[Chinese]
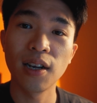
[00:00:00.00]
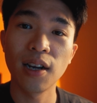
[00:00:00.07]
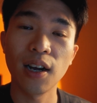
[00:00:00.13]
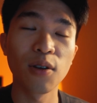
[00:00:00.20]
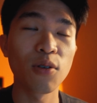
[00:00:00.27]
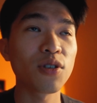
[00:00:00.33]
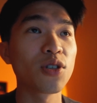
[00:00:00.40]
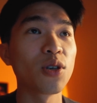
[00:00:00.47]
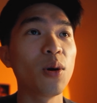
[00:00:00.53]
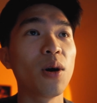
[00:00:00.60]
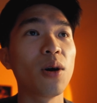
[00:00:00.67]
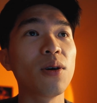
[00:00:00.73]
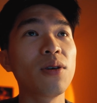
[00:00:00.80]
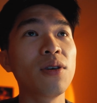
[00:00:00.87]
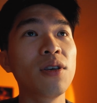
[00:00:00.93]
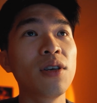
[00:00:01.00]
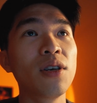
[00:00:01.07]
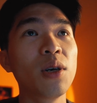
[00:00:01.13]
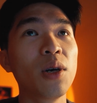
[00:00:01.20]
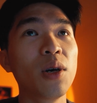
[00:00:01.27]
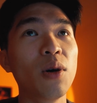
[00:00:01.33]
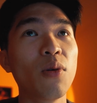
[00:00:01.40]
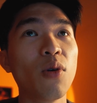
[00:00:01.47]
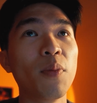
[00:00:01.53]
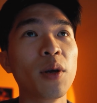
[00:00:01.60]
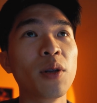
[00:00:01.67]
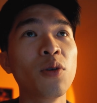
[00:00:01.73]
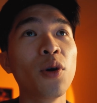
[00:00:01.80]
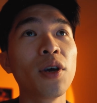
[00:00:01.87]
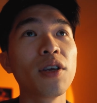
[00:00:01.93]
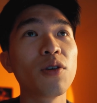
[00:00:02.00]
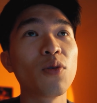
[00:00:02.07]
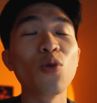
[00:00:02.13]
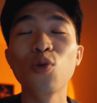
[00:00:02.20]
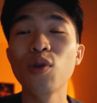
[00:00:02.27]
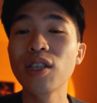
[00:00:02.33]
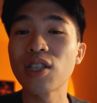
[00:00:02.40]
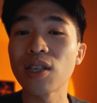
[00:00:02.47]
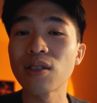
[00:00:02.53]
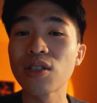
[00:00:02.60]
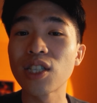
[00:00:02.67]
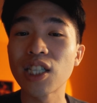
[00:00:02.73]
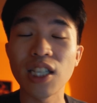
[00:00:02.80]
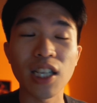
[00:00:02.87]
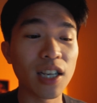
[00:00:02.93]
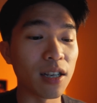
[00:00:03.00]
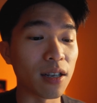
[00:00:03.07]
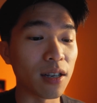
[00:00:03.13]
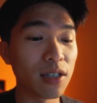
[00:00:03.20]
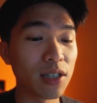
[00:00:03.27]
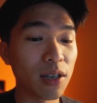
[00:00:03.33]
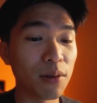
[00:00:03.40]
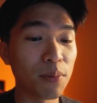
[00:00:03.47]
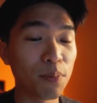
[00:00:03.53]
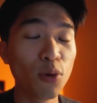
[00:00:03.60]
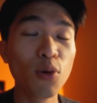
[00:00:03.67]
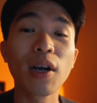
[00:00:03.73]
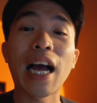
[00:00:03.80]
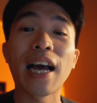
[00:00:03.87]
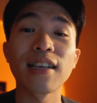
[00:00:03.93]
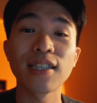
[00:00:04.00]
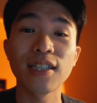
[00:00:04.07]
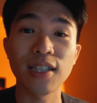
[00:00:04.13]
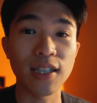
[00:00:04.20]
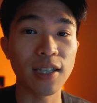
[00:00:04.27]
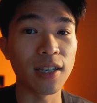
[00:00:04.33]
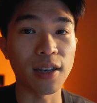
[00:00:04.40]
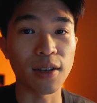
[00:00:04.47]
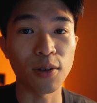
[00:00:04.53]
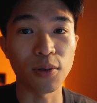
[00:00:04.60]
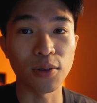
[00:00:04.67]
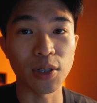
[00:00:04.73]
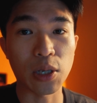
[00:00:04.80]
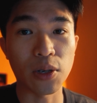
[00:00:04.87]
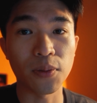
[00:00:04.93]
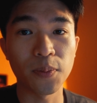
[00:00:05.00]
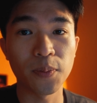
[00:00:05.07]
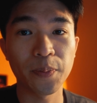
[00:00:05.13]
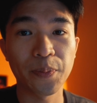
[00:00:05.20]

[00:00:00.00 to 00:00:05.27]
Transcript: 很多时候，我们会无意间吸引一些不该吸引的东西，